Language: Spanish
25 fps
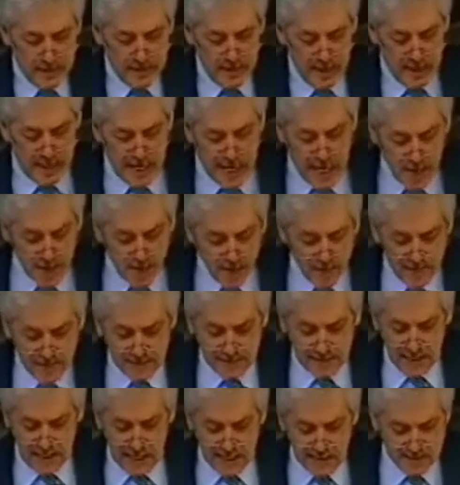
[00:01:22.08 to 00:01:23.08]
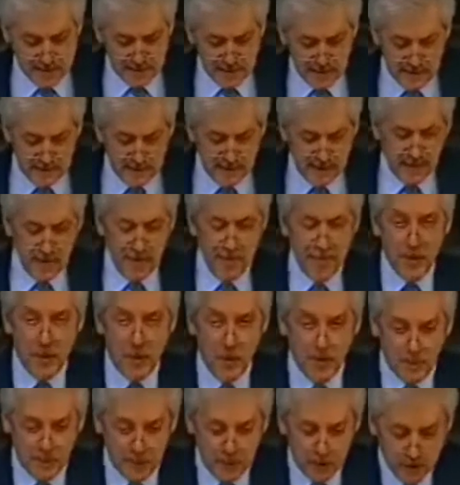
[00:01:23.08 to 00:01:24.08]
llegaron y se hacen
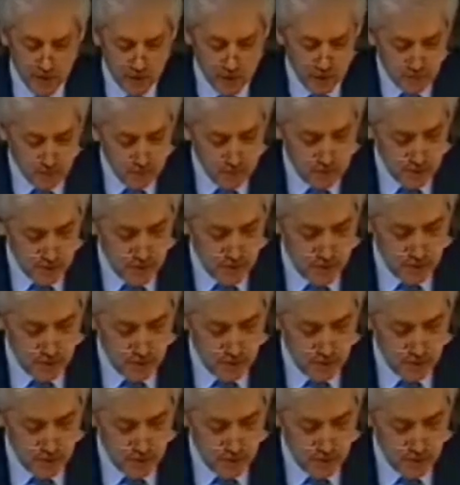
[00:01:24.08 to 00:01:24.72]
propios